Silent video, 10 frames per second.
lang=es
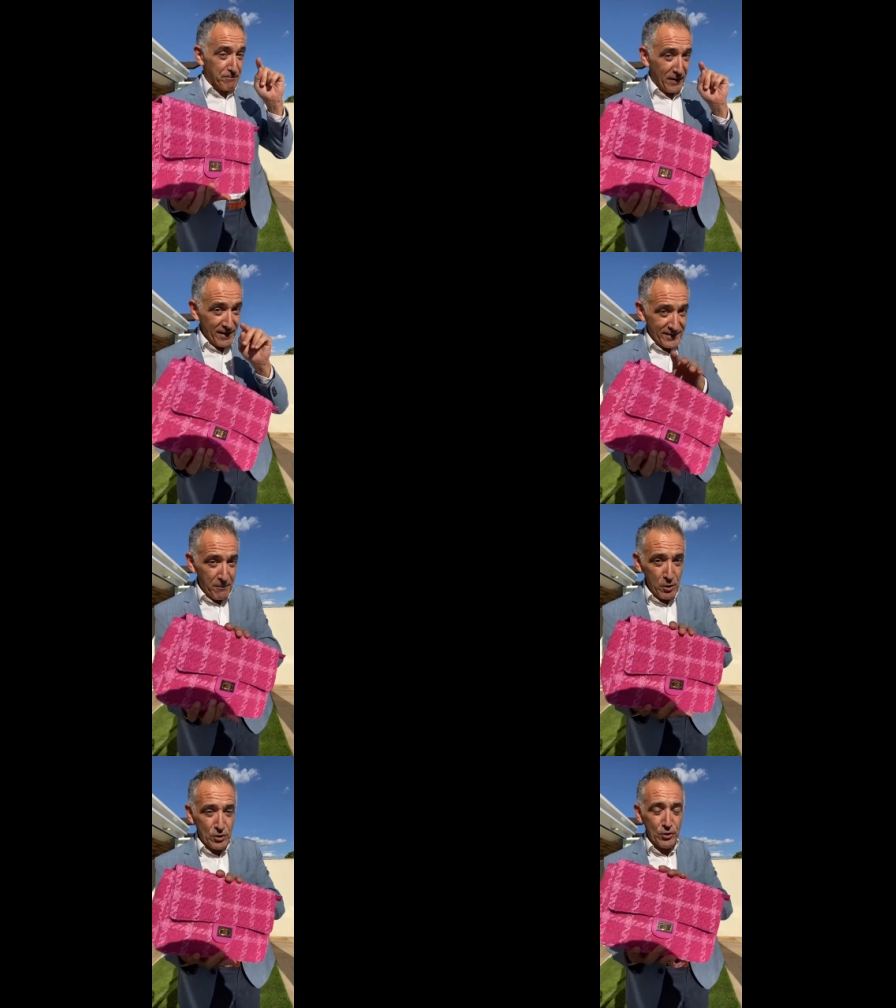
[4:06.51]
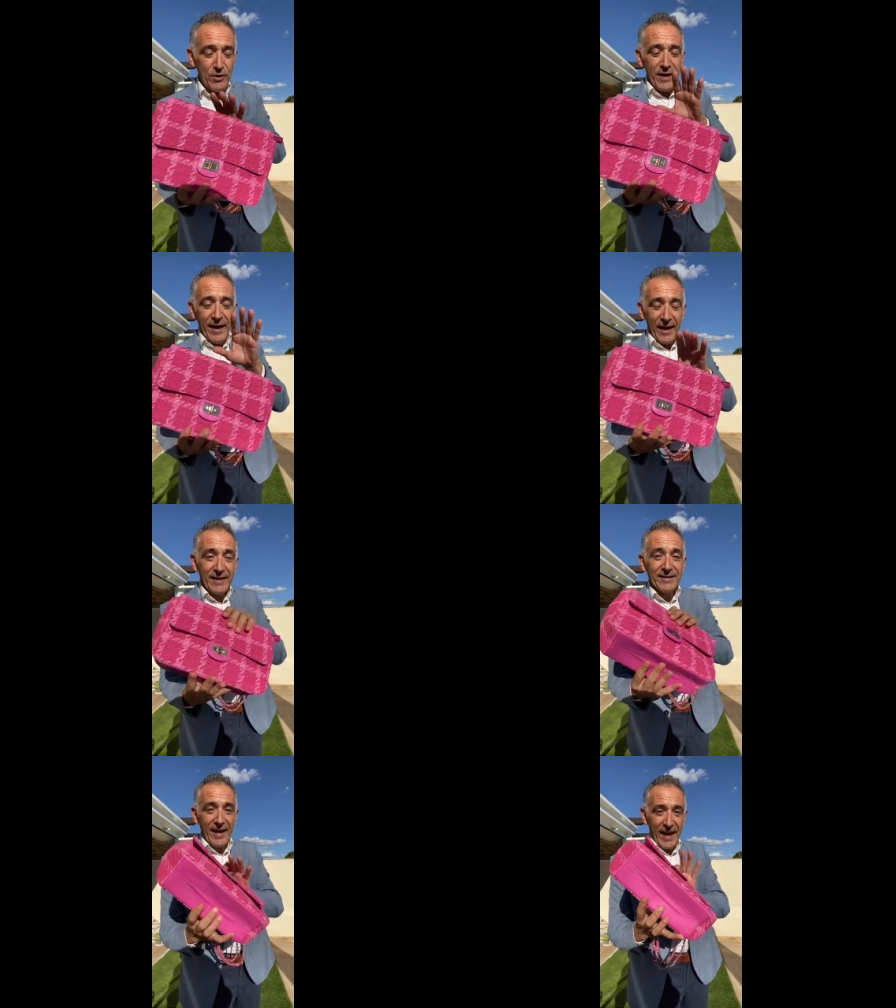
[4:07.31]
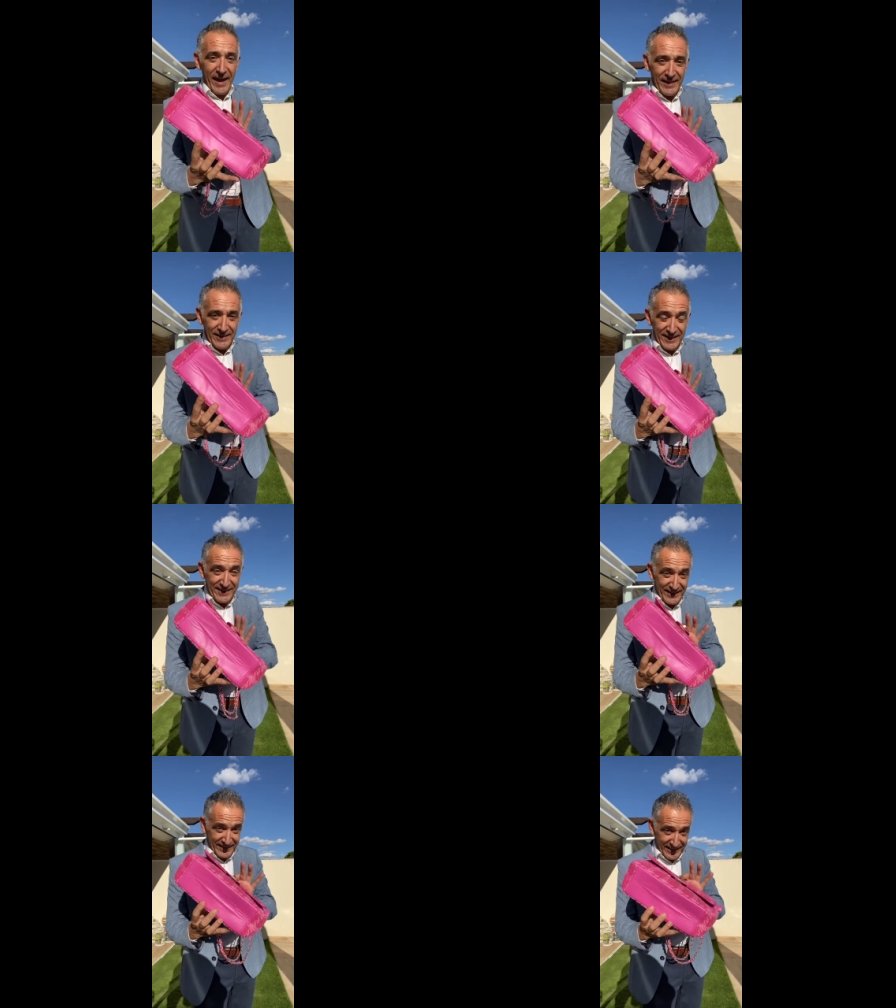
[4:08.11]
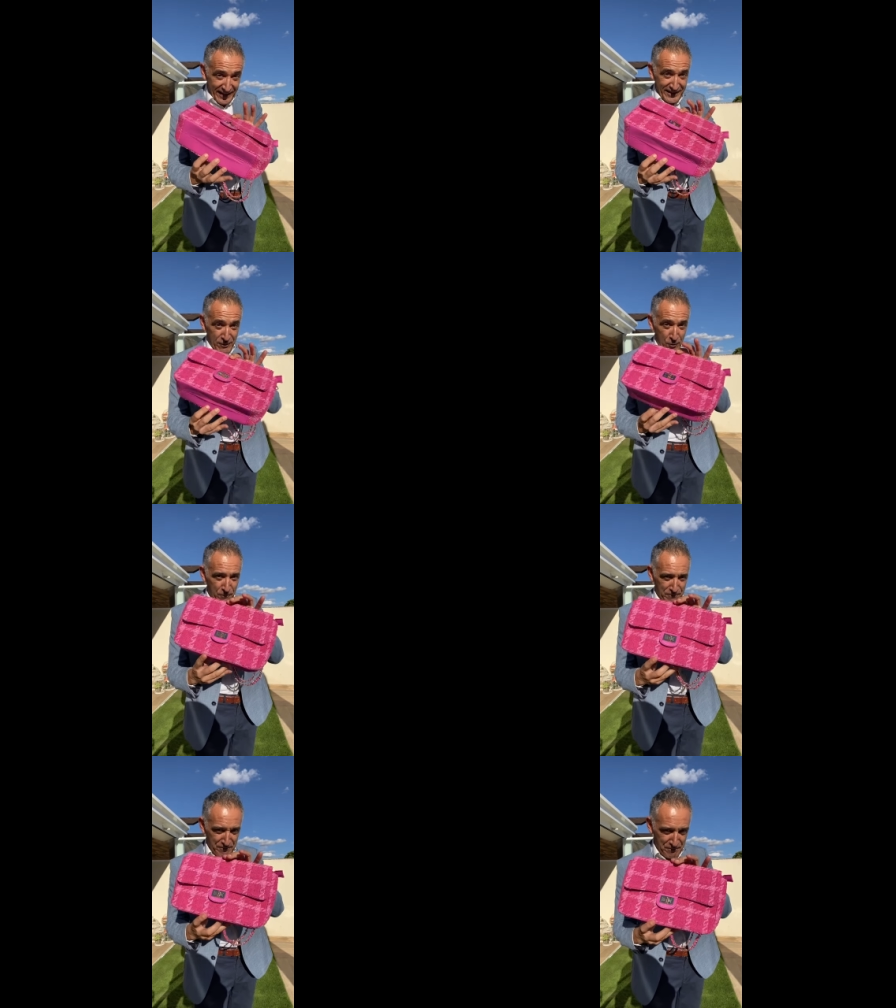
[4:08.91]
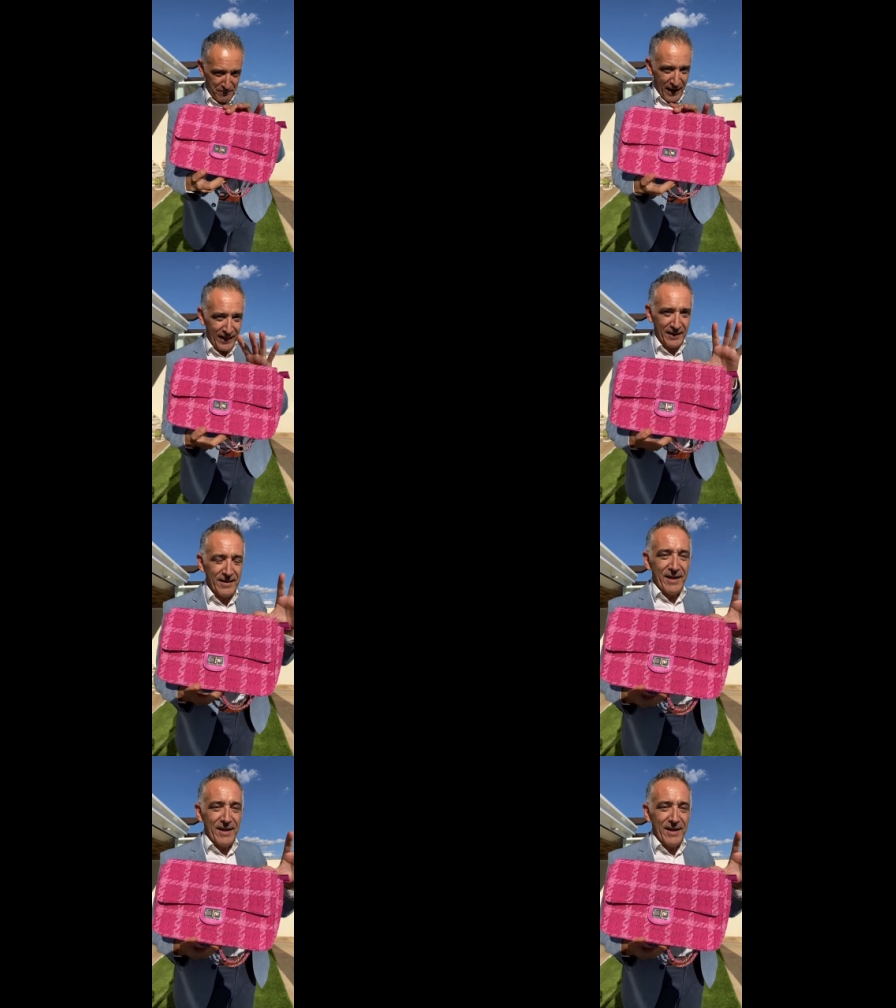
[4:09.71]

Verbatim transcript: Este bolso es en sintético, ¿vale?